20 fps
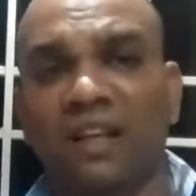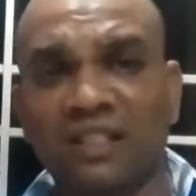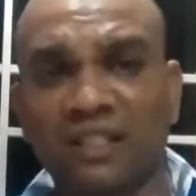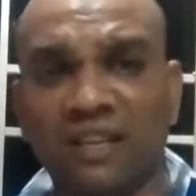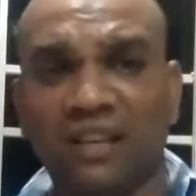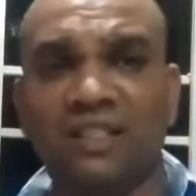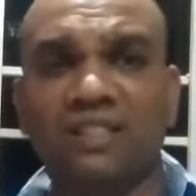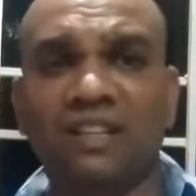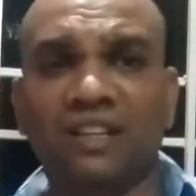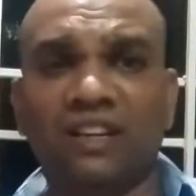
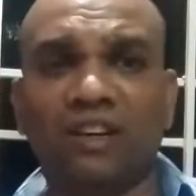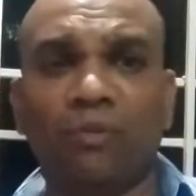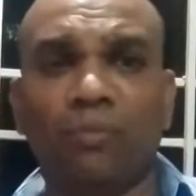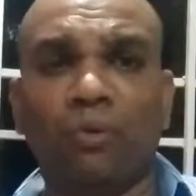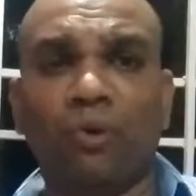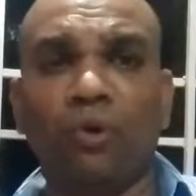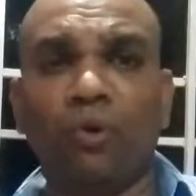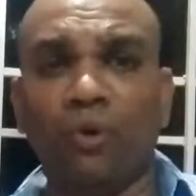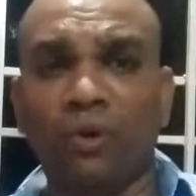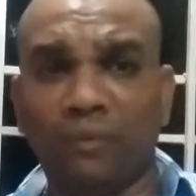
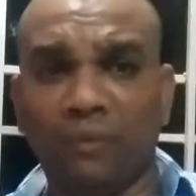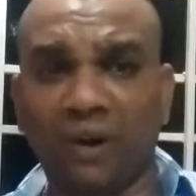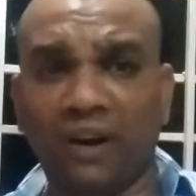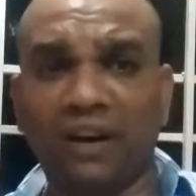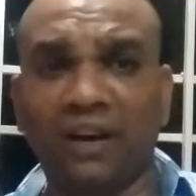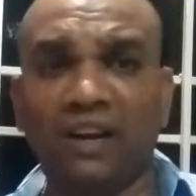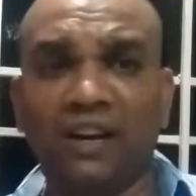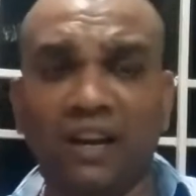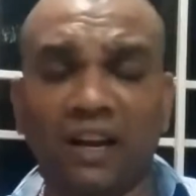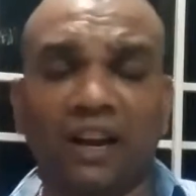தெரிஞ்சதுக்கப்புறம்
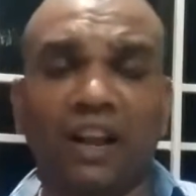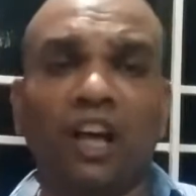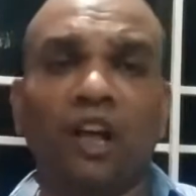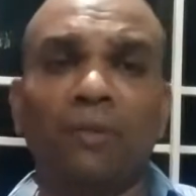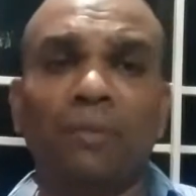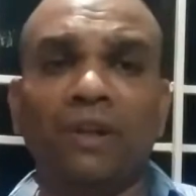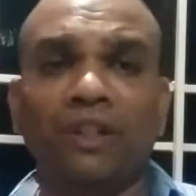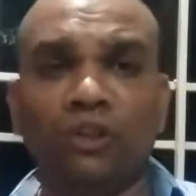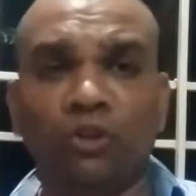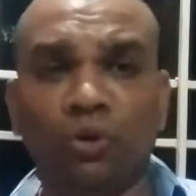மக்கள்
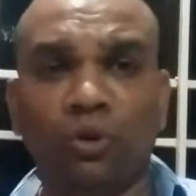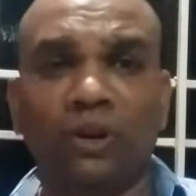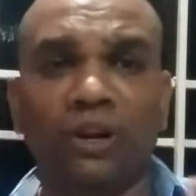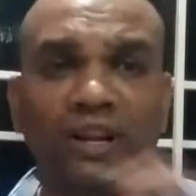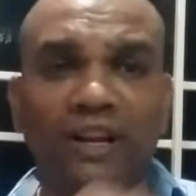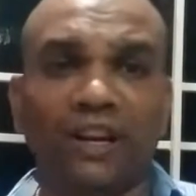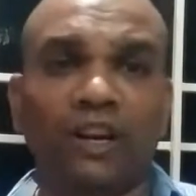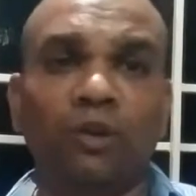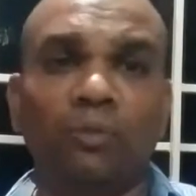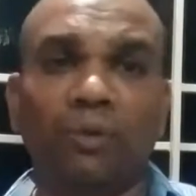எல்லாருமே இந்த
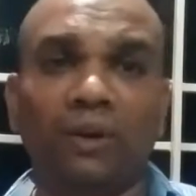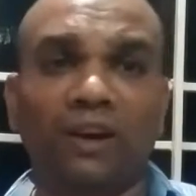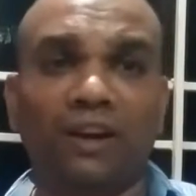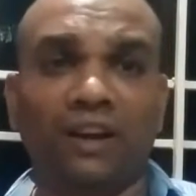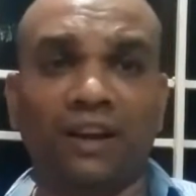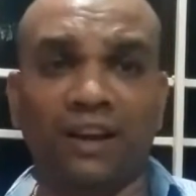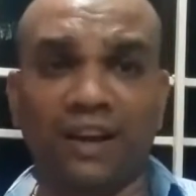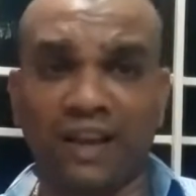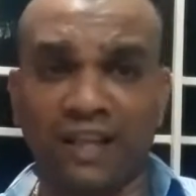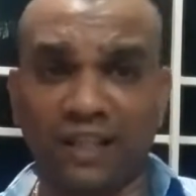தொழிலில்
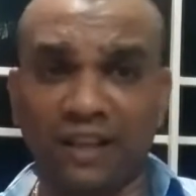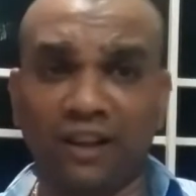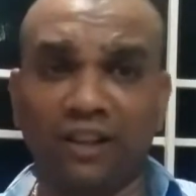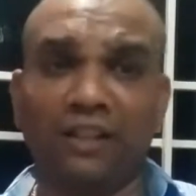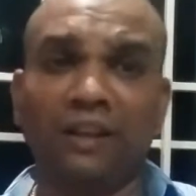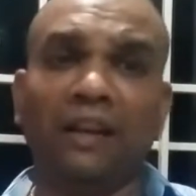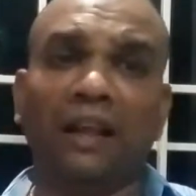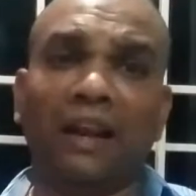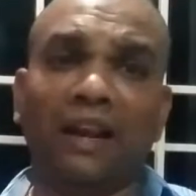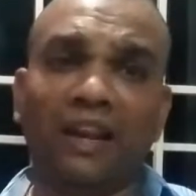ஈடுபடுறாங்க இதில் வந்து
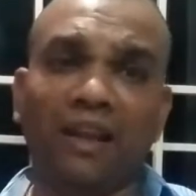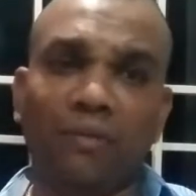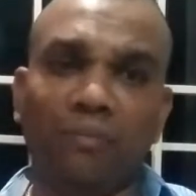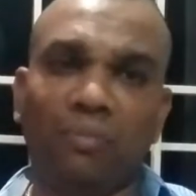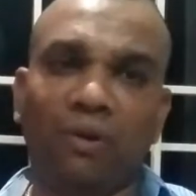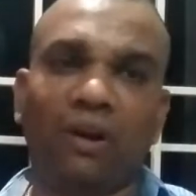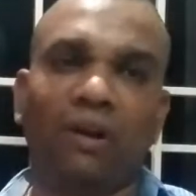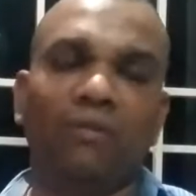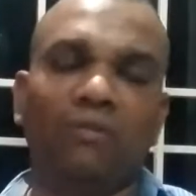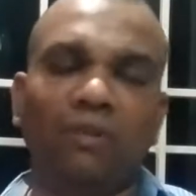நிறைய
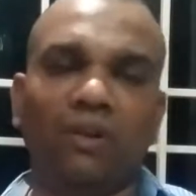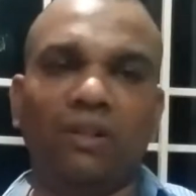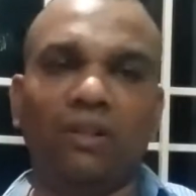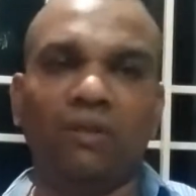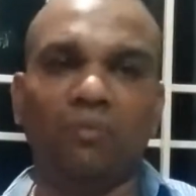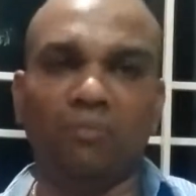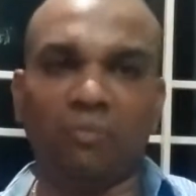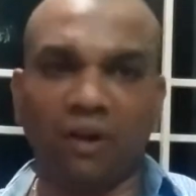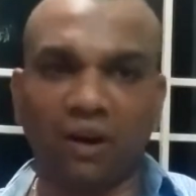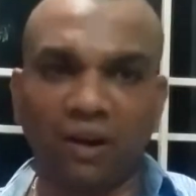பணம் வருது
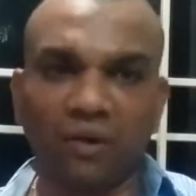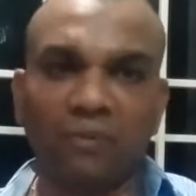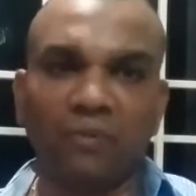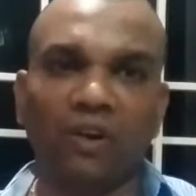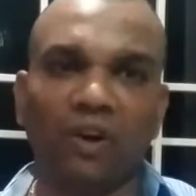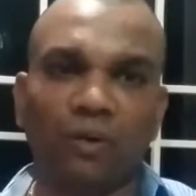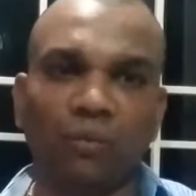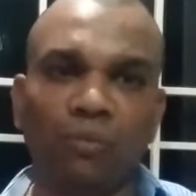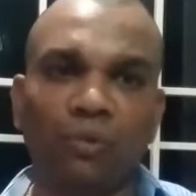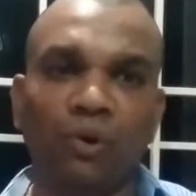பணம்
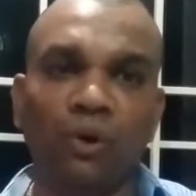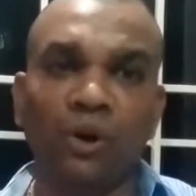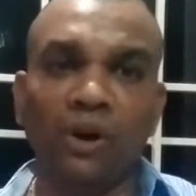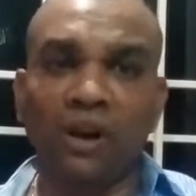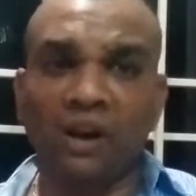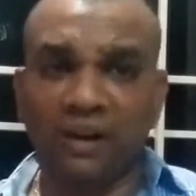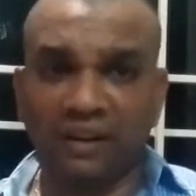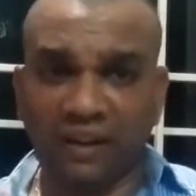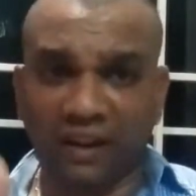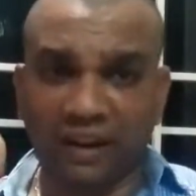வரப்போ
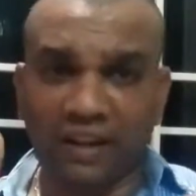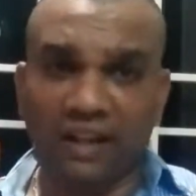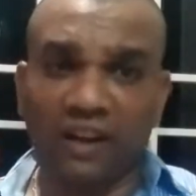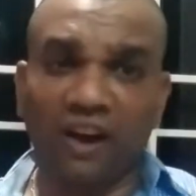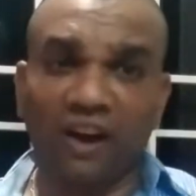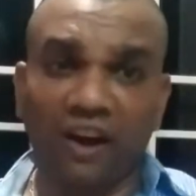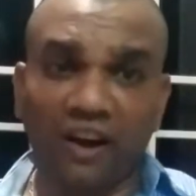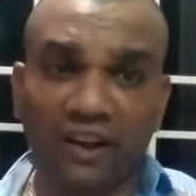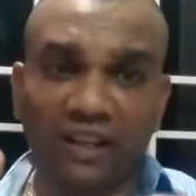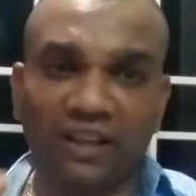நிறைய
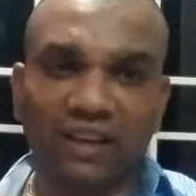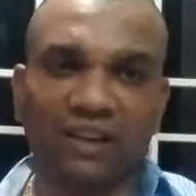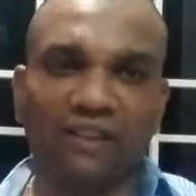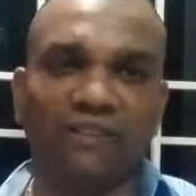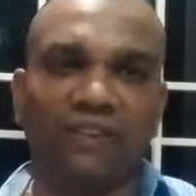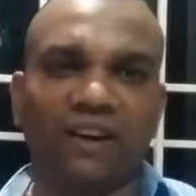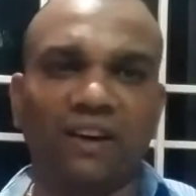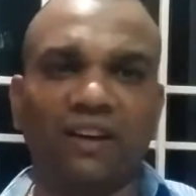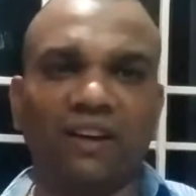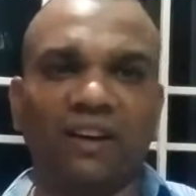ஆயுதங்கள்
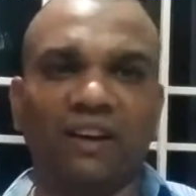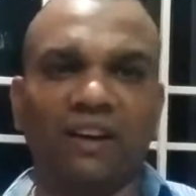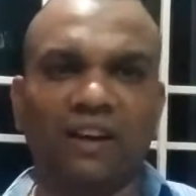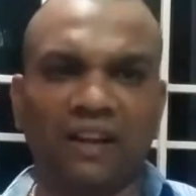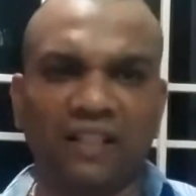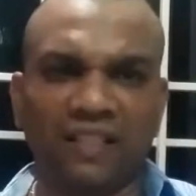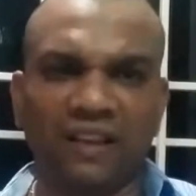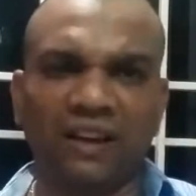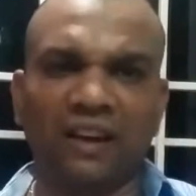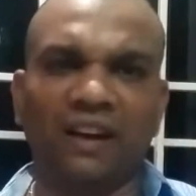வாங்குறாங்க
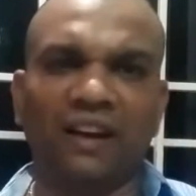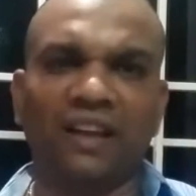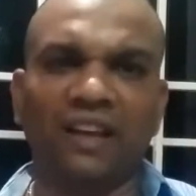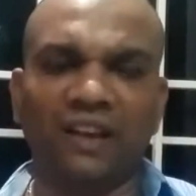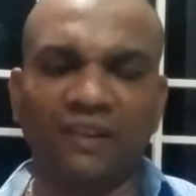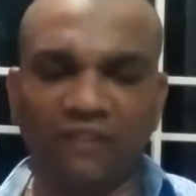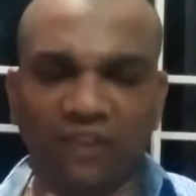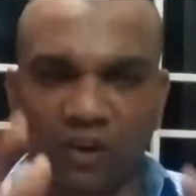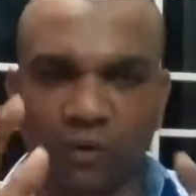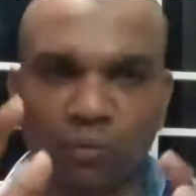அதனால இங்கே
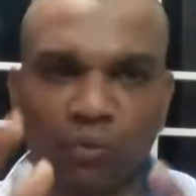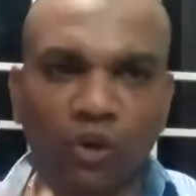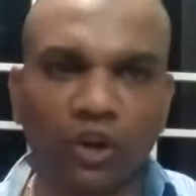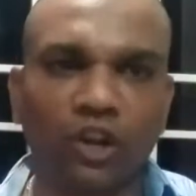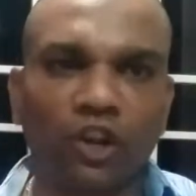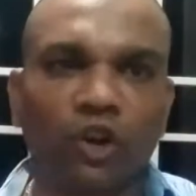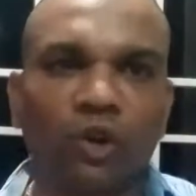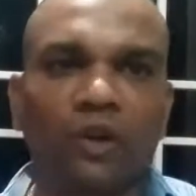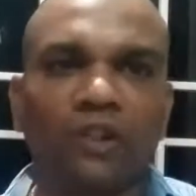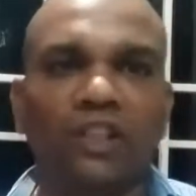
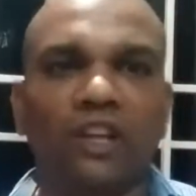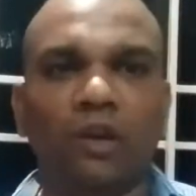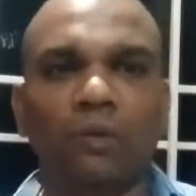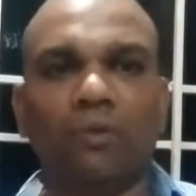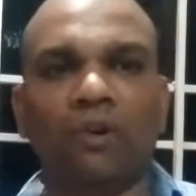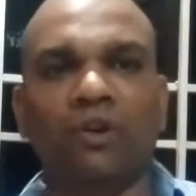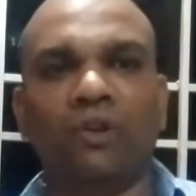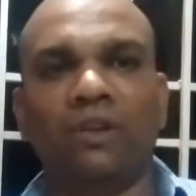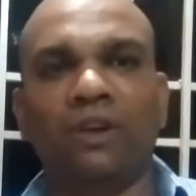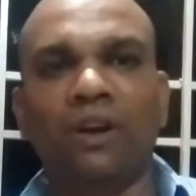வன்முறைகளும்
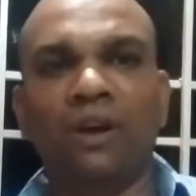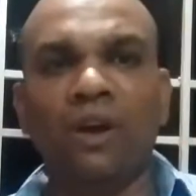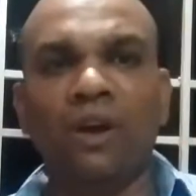அதிகமாகுது